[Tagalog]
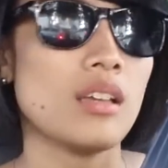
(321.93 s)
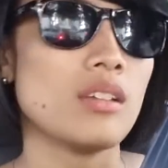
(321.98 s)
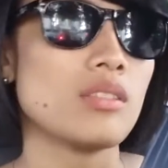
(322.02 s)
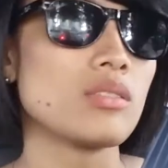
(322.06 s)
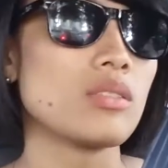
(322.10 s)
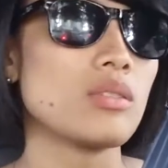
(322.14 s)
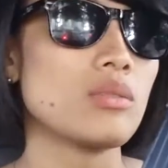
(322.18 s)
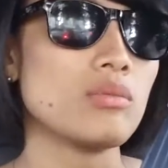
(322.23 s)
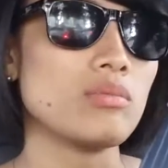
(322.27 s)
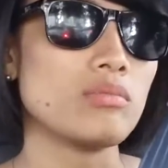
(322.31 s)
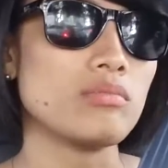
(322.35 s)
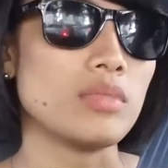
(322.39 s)

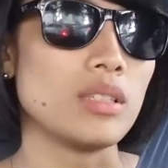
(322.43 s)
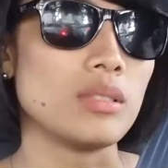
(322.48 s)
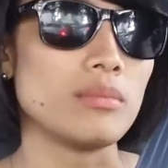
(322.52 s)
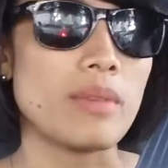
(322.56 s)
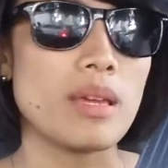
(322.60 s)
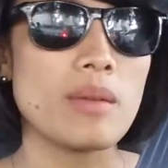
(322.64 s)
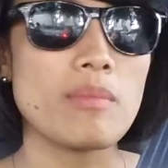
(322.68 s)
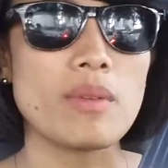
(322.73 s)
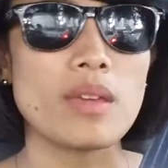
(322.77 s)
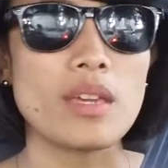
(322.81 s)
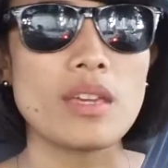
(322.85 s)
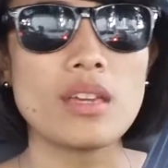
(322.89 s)
So, well,
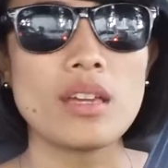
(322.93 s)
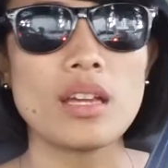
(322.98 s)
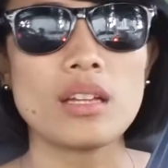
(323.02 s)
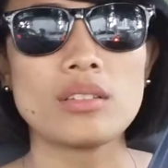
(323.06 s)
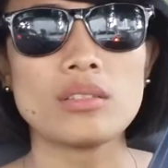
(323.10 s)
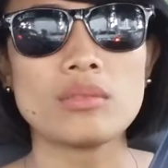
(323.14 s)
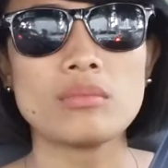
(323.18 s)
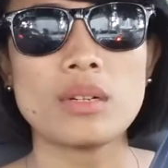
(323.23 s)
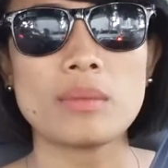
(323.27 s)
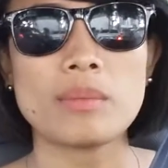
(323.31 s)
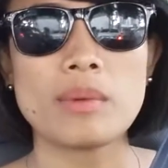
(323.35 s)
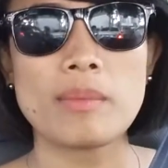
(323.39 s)
maybe,
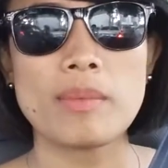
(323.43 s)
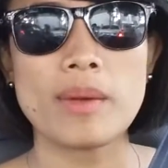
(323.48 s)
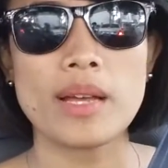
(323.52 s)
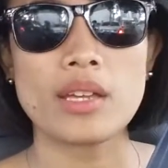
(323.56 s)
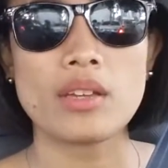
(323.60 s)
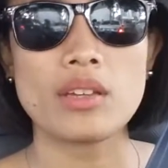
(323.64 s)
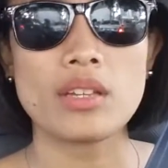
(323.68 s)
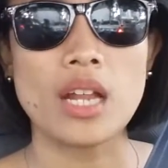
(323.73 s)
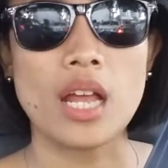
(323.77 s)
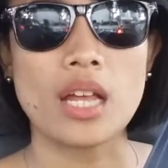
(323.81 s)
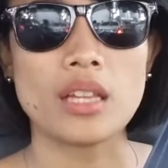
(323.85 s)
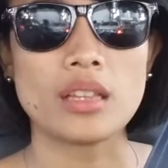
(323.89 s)
anong
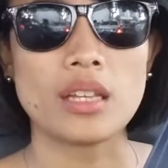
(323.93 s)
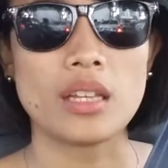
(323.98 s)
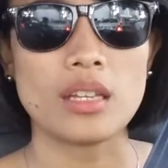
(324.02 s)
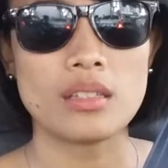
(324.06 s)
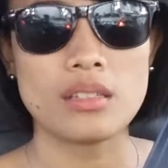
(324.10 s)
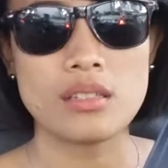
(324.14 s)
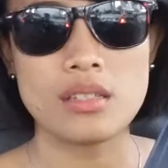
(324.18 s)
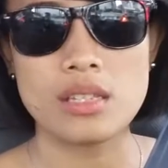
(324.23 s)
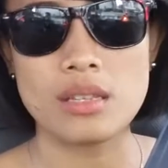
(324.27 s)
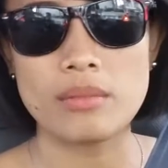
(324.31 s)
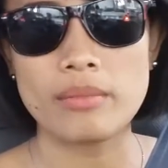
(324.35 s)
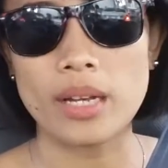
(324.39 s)
mapapayo
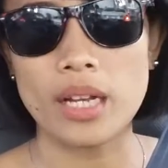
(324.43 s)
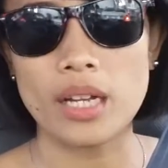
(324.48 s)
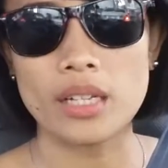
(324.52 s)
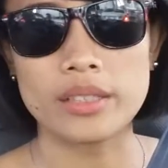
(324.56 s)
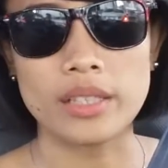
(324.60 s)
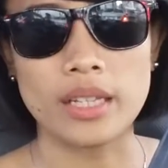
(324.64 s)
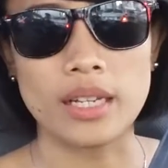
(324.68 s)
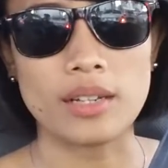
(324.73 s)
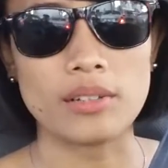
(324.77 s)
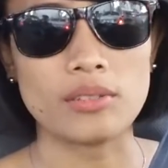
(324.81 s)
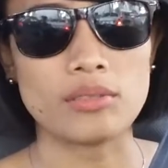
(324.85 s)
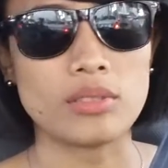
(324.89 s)
natin sa mga
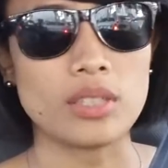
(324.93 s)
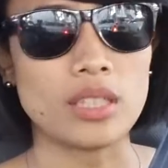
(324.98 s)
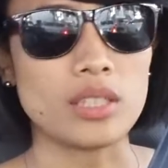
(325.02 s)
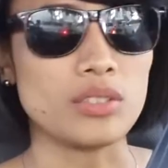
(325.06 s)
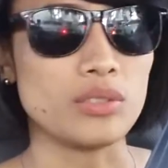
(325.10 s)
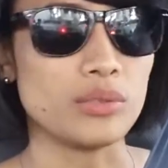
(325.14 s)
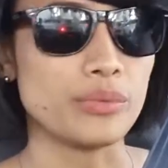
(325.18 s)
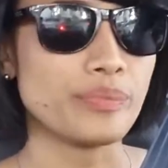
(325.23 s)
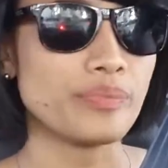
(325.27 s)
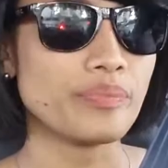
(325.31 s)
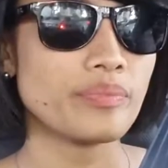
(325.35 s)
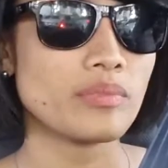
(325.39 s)
taong
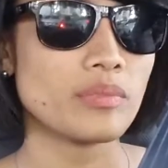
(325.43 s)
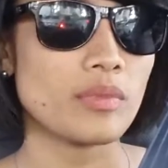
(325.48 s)
ganun?